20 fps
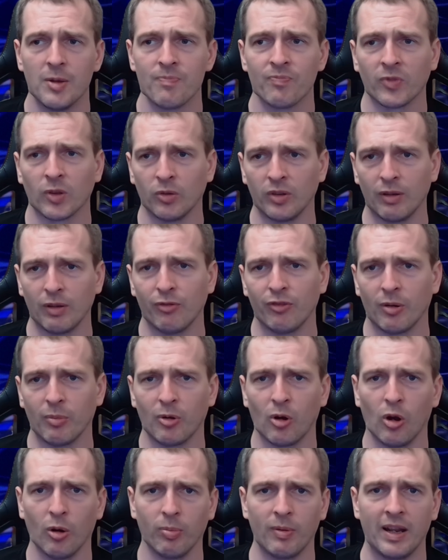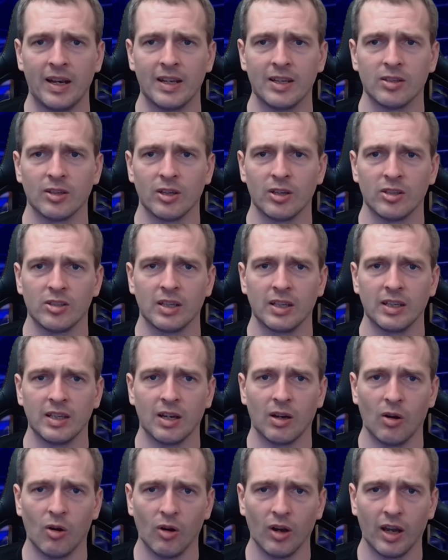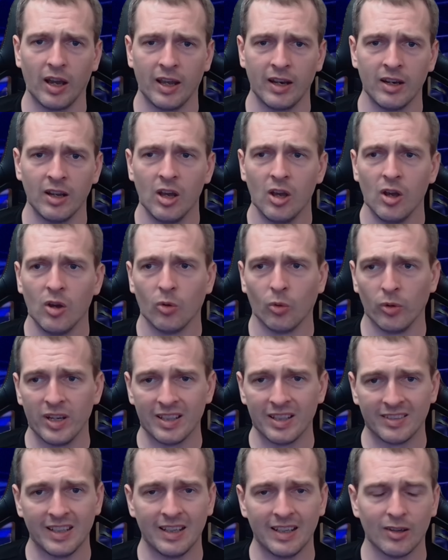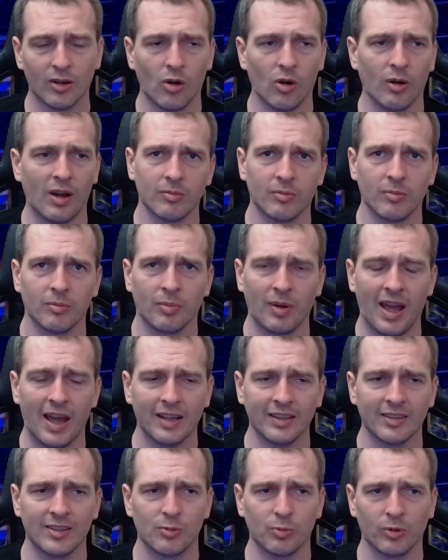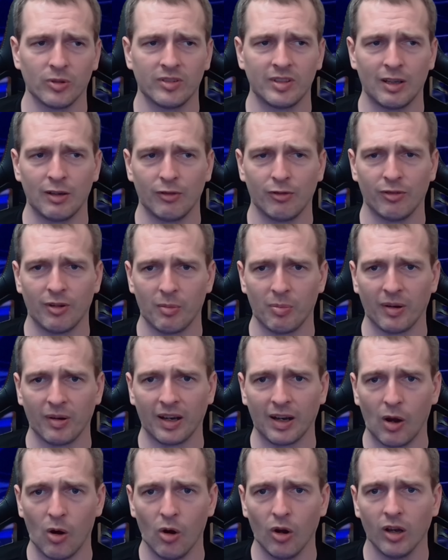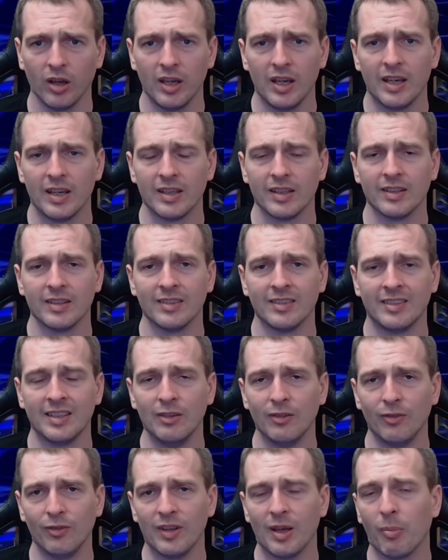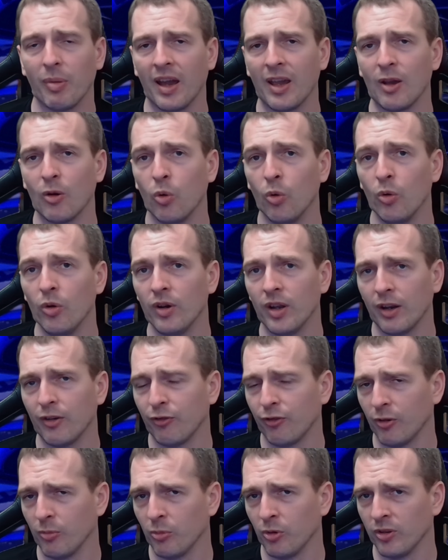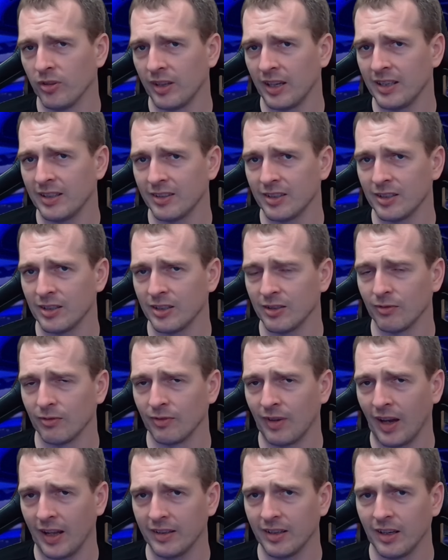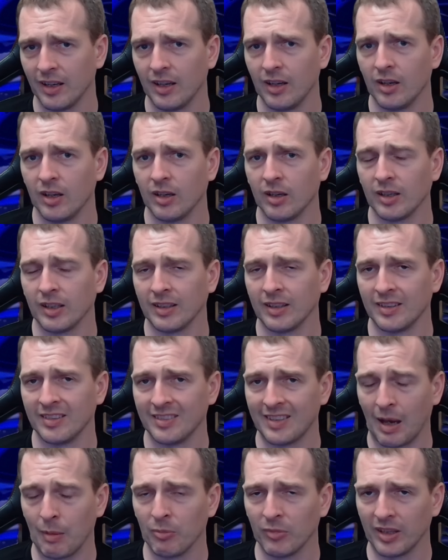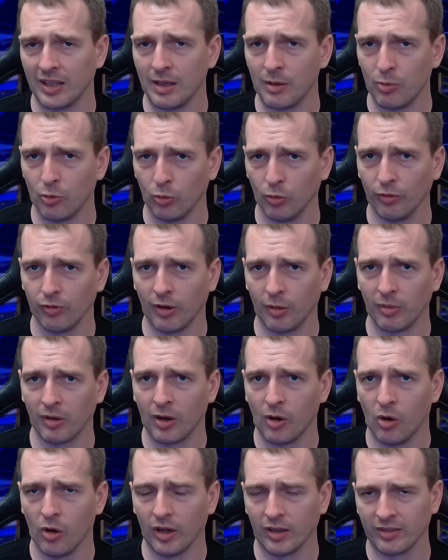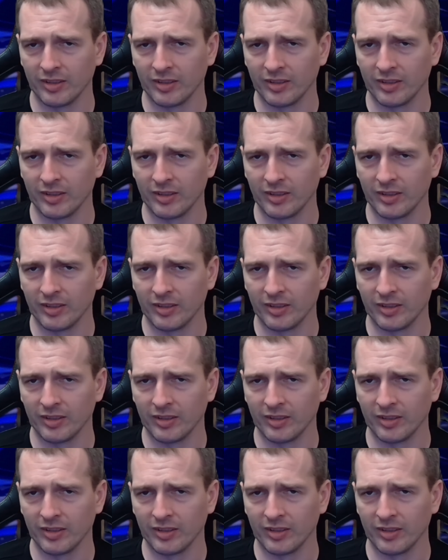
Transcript: und den Verbrauch blende ich euch ja hier auch ein. Und ihr seht auch, bei 80% Verbrauch sind wir bei 165 Watt Gesamt-GPU-Verbrauch, also